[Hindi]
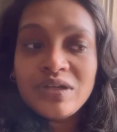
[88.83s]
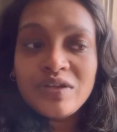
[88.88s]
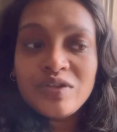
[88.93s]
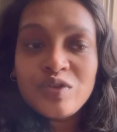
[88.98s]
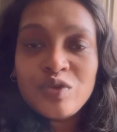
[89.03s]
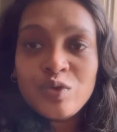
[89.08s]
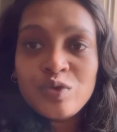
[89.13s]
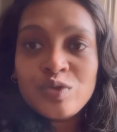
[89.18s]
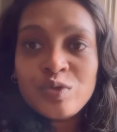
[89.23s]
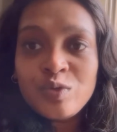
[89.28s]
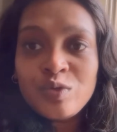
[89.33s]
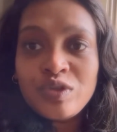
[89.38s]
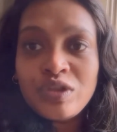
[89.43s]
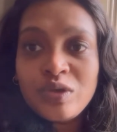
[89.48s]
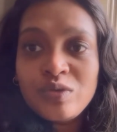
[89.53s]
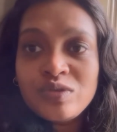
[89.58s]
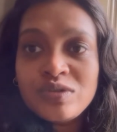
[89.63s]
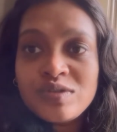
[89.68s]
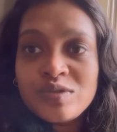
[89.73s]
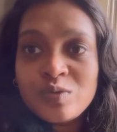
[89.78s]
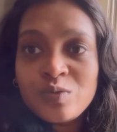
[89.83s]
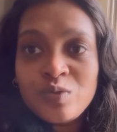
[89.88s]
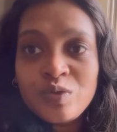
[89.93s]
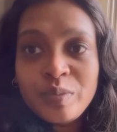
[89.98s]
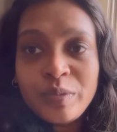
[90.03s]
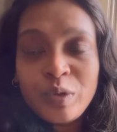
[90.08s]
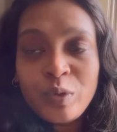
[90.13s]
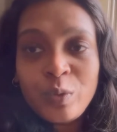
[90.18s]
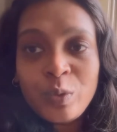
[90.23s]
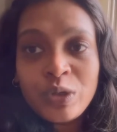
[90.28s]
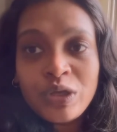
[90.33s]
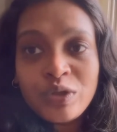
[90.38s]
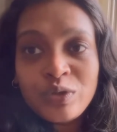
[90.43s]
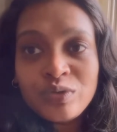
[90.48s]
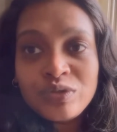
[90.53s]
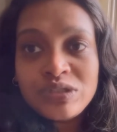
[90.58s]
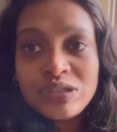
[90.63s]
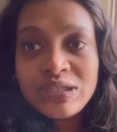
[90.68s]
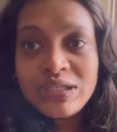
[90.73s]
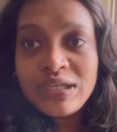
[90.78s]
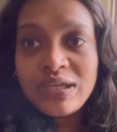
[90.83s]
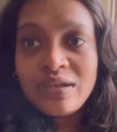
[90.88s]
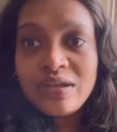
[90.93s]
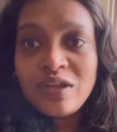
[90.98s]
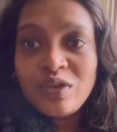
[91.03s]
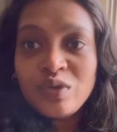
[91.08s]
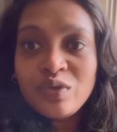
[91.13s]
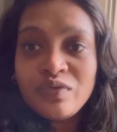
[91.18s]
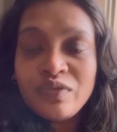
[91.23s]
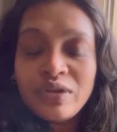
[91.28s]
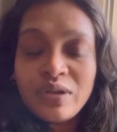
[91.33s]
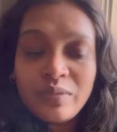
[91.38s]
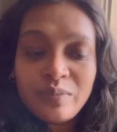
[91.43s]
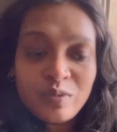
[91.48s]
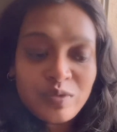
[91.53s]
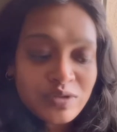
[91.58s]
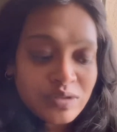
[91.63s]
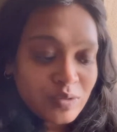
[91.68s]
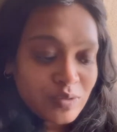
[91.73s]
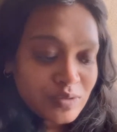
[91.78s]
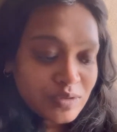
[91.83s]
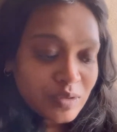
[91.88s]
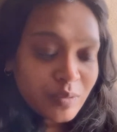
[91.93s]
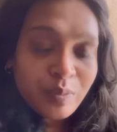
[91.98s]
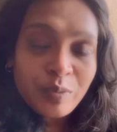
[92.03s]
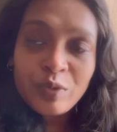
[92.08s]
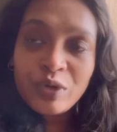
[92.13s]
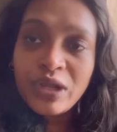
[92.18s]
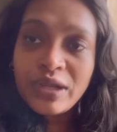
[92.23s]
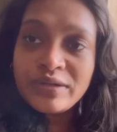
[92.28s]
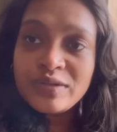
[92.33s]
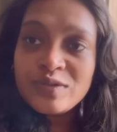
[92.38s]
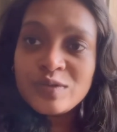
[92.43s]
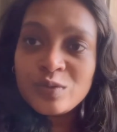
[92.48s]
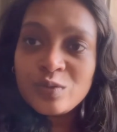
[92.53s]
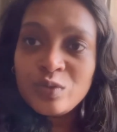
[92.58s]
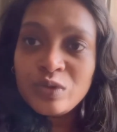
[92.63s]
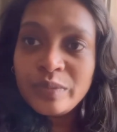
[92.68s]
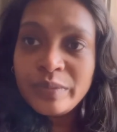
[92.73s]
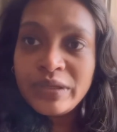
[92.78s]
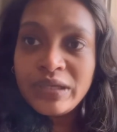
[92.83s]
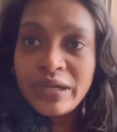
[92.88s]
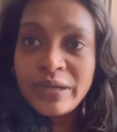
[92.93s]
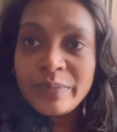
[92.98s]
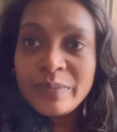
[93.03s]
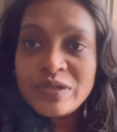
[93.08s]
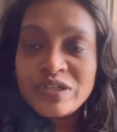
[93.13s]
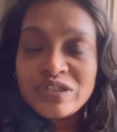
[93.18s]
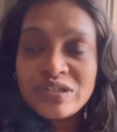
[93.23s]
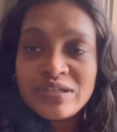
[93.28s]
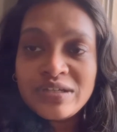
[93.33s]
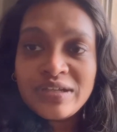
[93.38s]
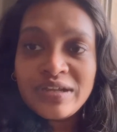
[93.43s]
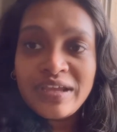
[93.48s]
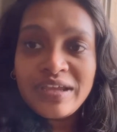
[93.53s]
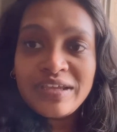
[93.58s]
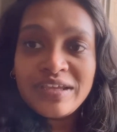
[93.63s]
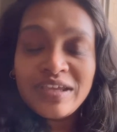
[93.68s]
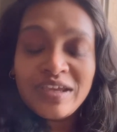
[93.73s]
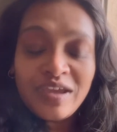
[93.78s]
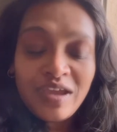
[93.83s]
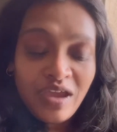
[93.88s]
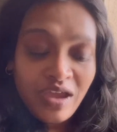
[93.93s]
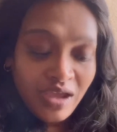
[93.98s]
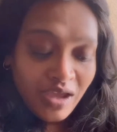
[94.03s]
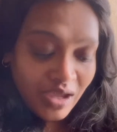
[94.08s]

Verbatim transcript: जो सोचा है उस स्कूल में हो गया तो ठीक है नहीं तो फिर हम उसके उसके पुराने स्कूल में ही एडमिशन कराएंगे